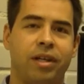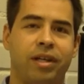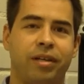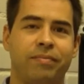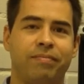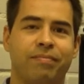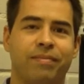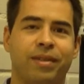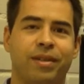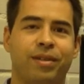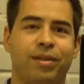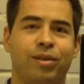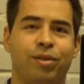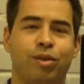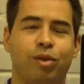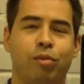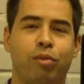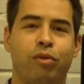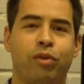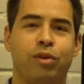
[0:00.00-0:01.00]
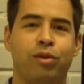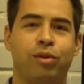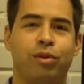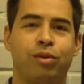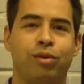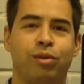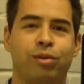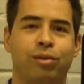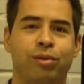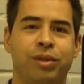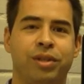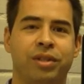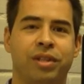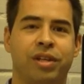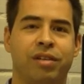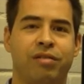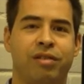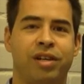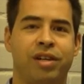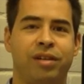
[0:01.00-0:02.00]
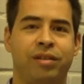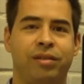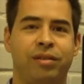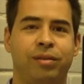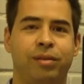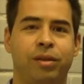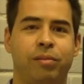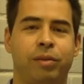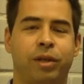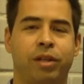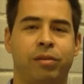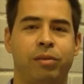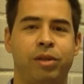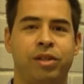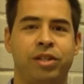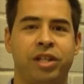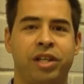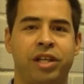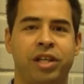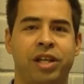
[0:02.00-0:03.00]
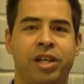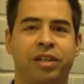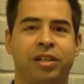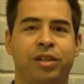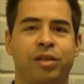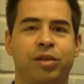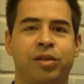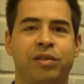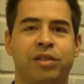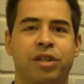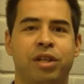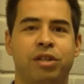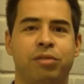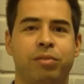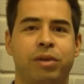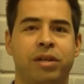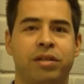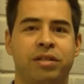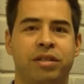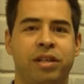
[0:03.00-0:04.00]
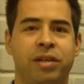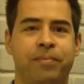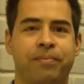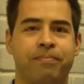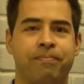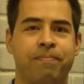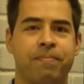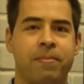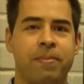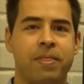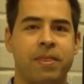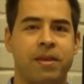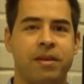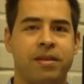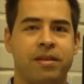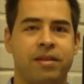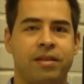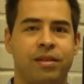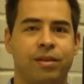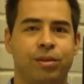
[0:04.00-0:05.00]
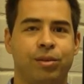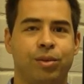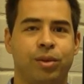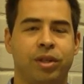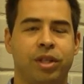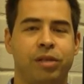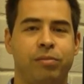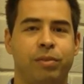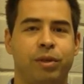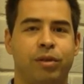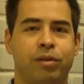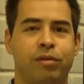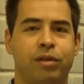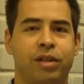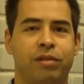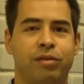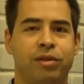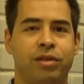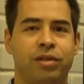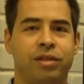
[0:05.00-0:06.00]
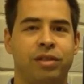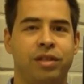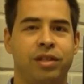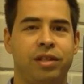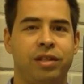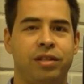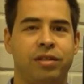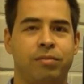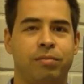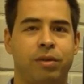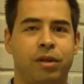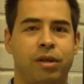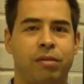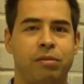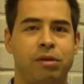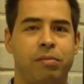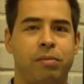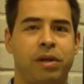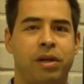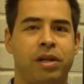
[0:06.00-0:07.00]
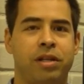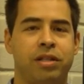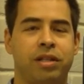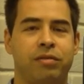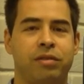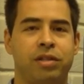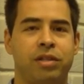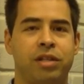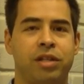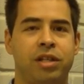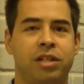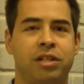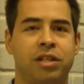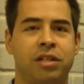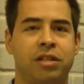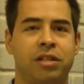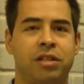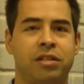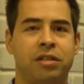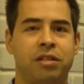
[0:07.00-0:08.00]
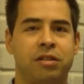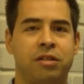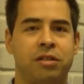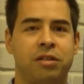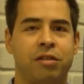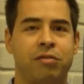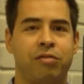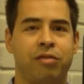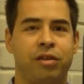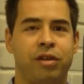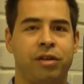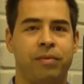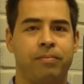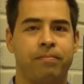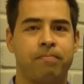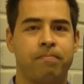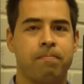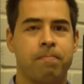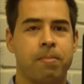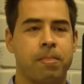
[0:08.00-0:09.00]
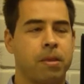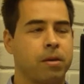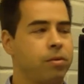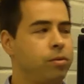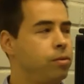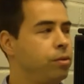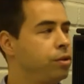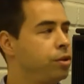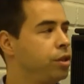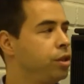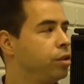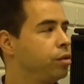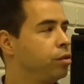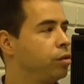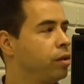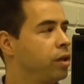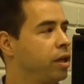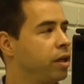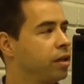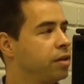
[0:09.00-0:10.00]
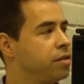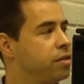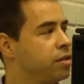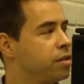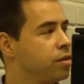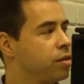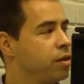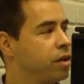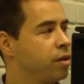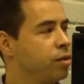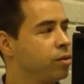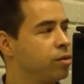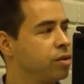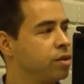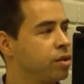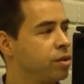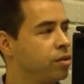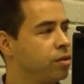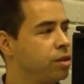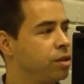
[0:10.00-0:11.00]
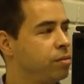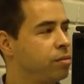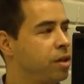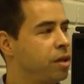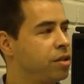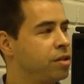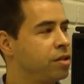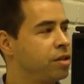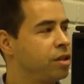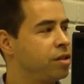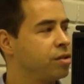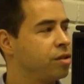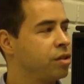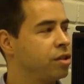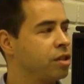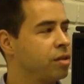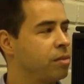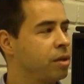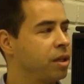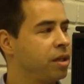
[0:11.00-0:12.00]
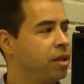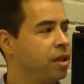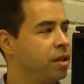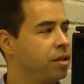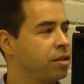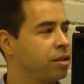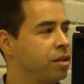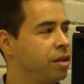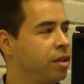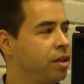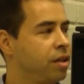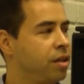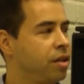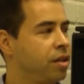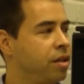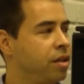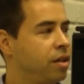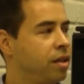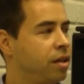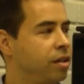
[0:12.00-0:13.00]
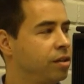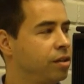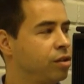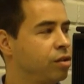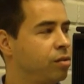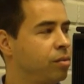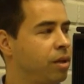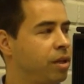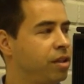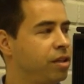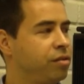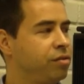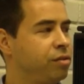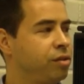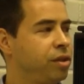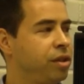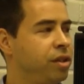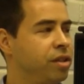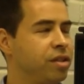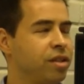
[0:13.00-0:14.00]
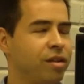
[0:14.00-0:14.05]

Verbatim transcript: Olá, eu sou o professor João Luiz Carvalho, do Departamento de Engenharia Elétrica da Universidade de Brasília. Eu estou aqui para convidar vocês para a minha palestra que vai ser realizada nesta sexta-feira. O título é Aquisição e Reconstrução de Imagens de Ressonância Magnética, a Transformada de Fourier